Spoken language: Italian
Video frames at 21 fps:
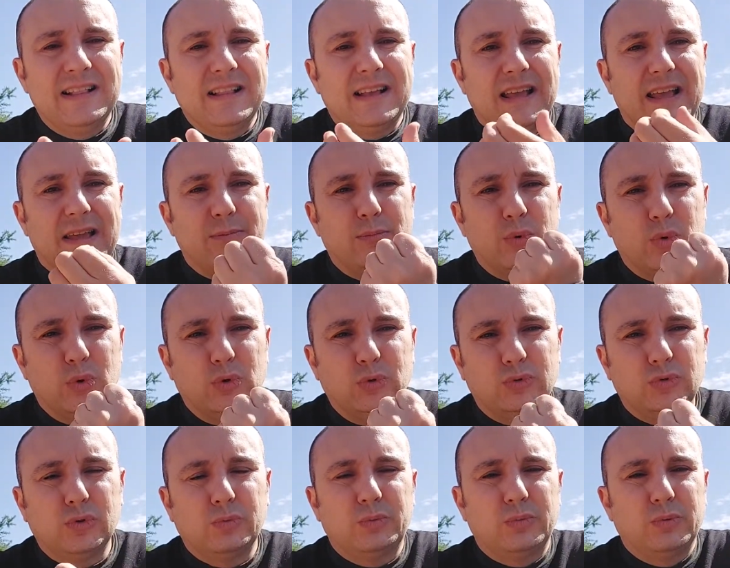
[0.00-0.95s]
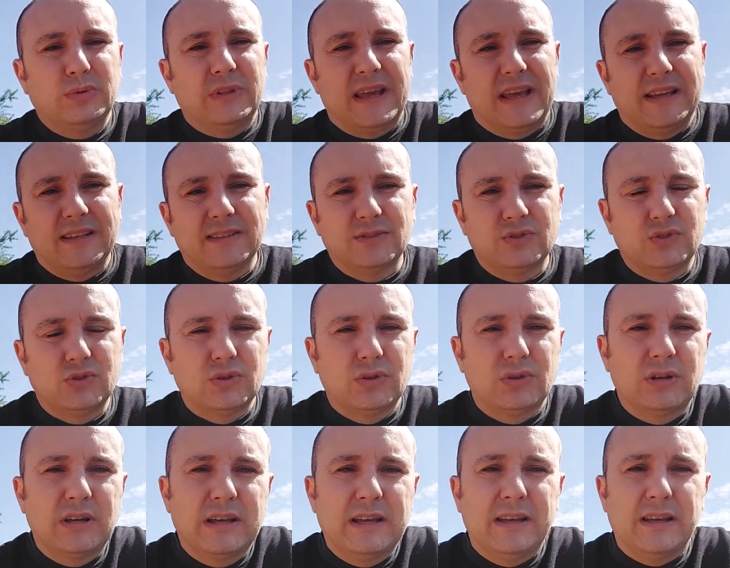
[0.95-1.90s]
è molto più
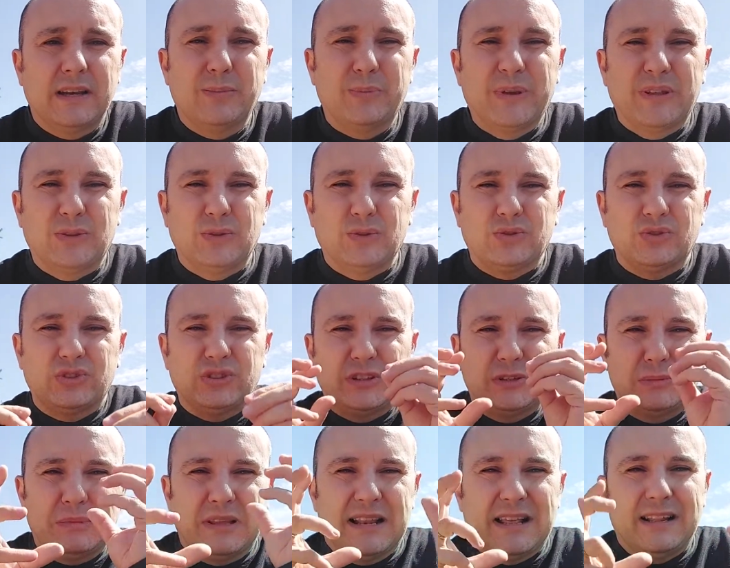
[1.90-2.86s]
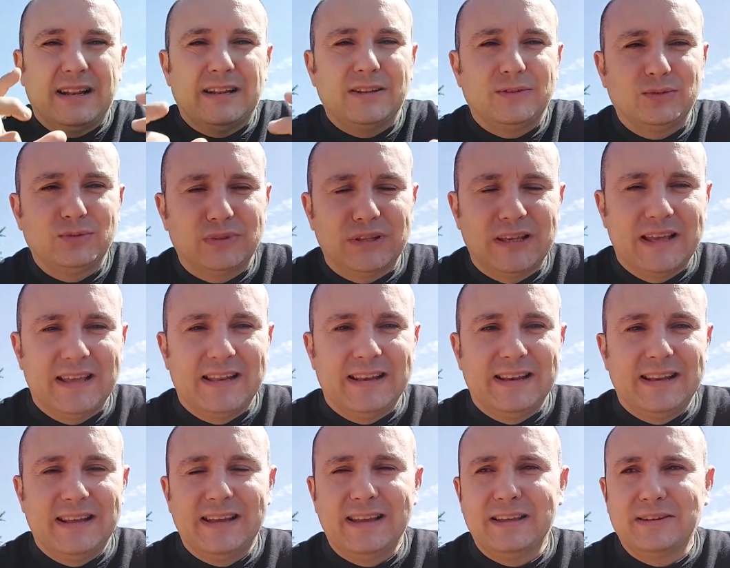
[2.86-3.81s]
denso ripeto simile alla
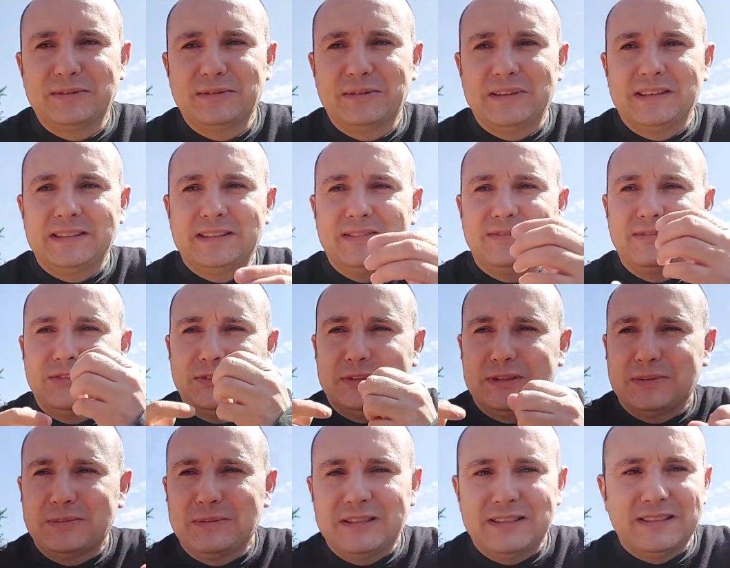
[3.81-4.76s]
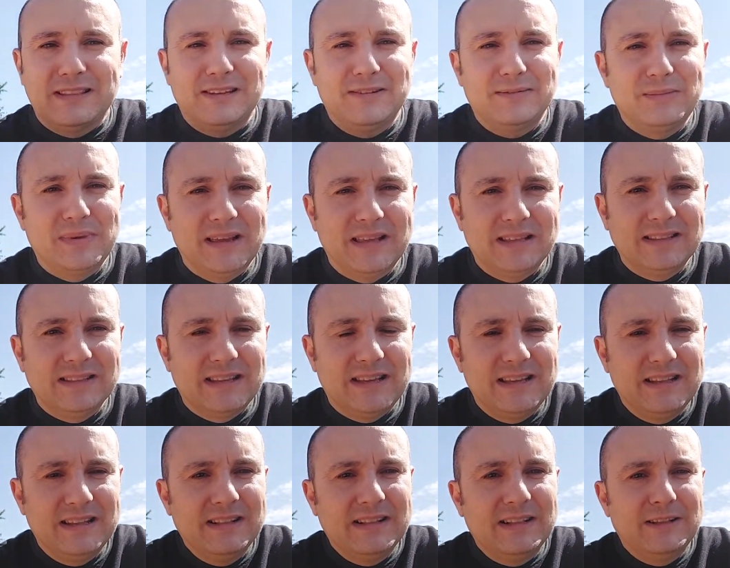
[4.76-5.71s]
Nutella e quindi fondamentalmente